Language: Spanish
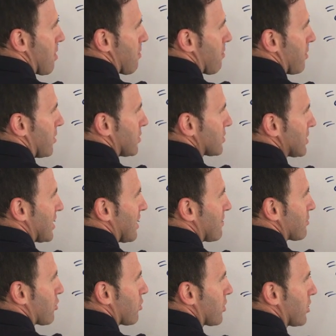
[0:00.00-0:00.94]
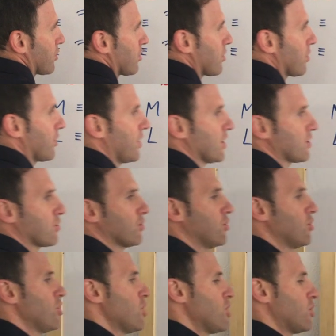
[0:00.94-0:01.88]
Bueno, sigamos cogiendo los datos.
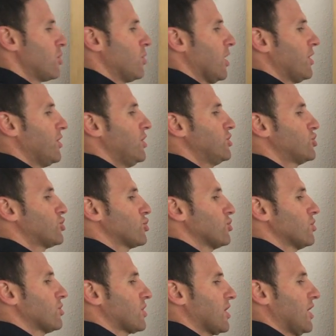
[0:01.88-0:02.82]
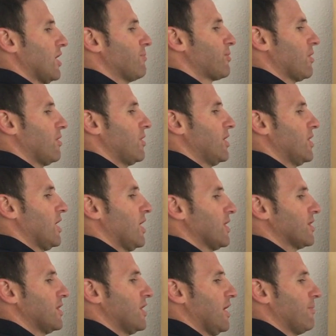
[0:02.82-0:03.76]
Nos ha dicho que la
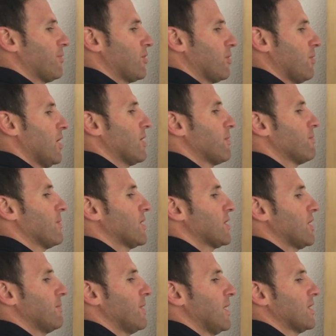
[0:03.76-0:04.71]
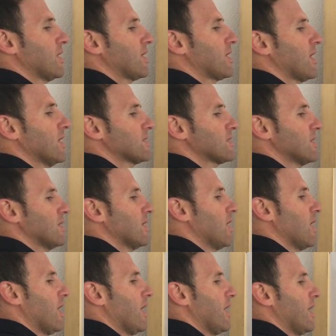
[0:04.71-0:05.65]
probabilidad de aprobar matemáticas
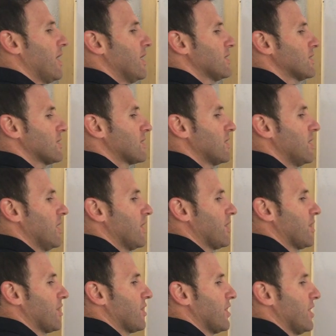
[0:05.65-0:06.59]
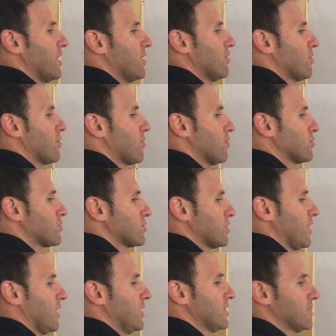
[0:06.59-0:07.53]
es de
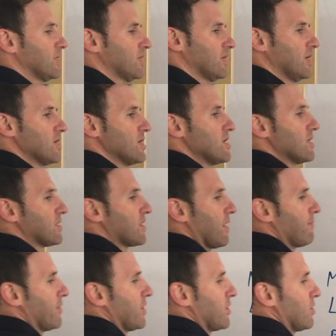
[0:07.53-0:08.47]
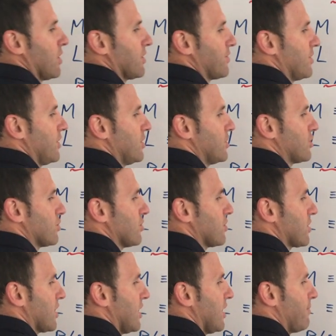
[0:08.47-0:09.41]
0,6. También nos han
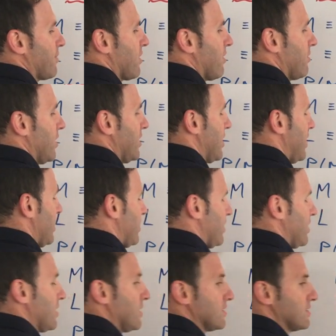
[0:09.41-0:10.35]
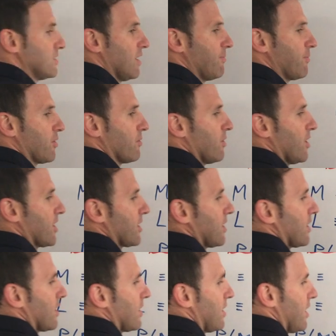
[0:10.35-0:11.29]
dicho que la probabilidad de
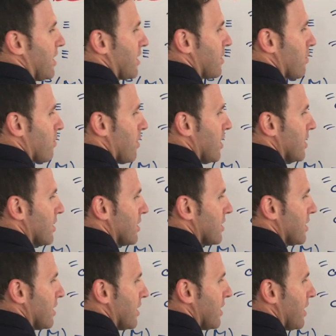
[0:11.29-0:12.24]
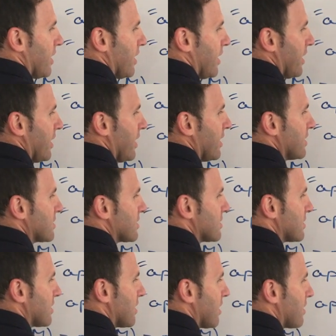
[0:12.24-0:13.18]
aprobar lengua es
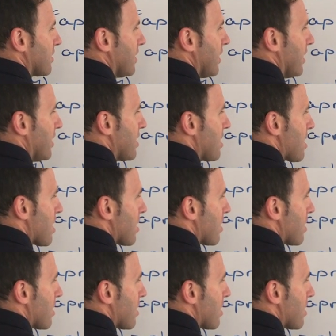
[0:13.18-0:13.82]
de